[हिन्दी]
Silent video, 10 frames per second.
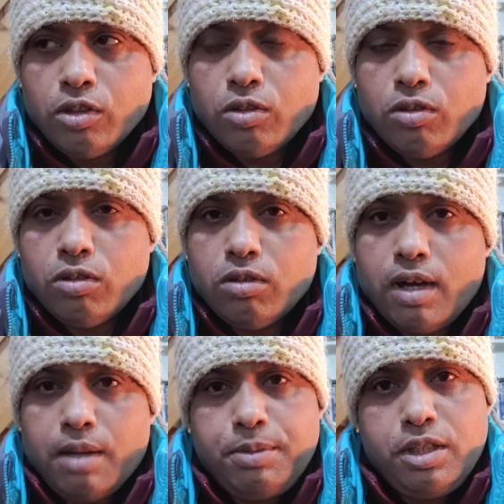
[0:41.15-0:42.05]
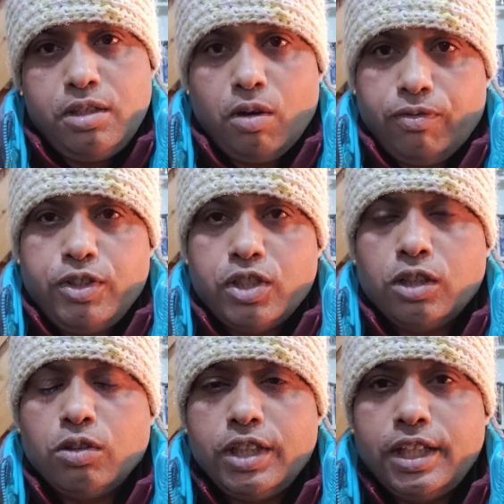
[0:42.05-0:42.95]
तो अभी
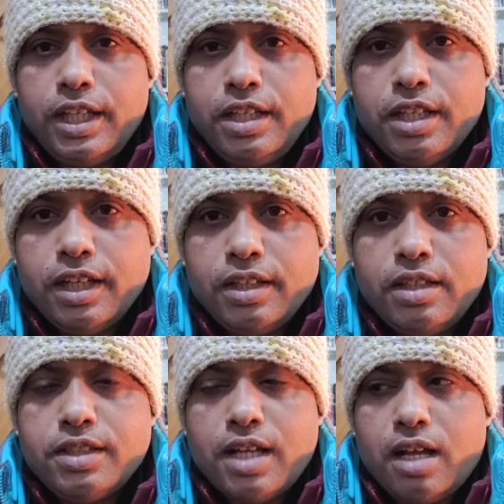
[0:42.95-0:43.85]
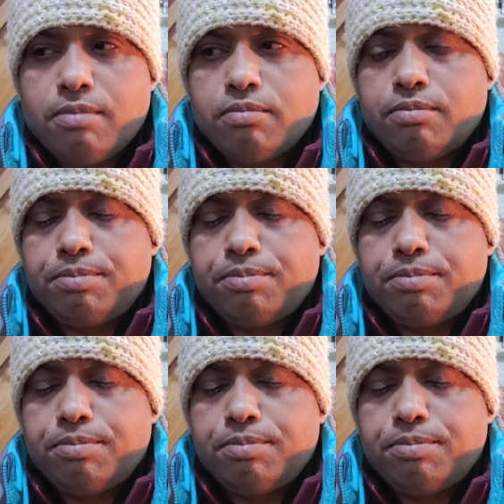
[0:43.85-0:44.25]
ऑफिशियल तो ये नहीं किया कि एग्जाम